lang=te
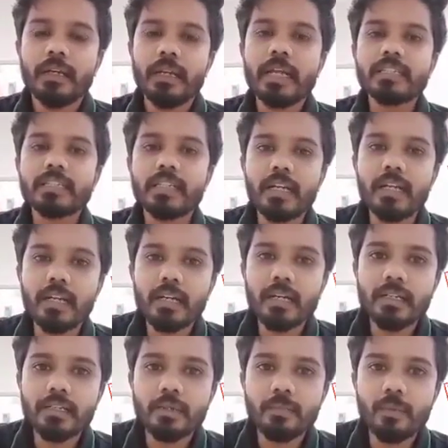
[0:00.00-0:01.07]
నేషనల్ లీడర్
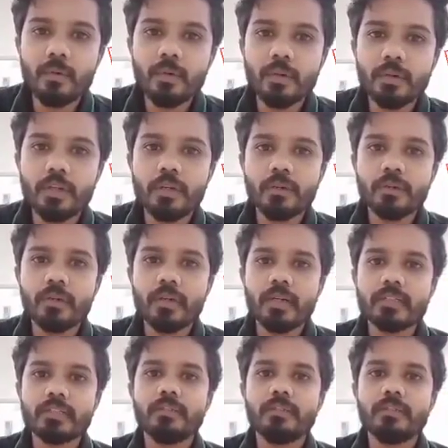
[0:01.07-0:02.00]
అని చెప్పుకుంటూ తిరుగుతున్న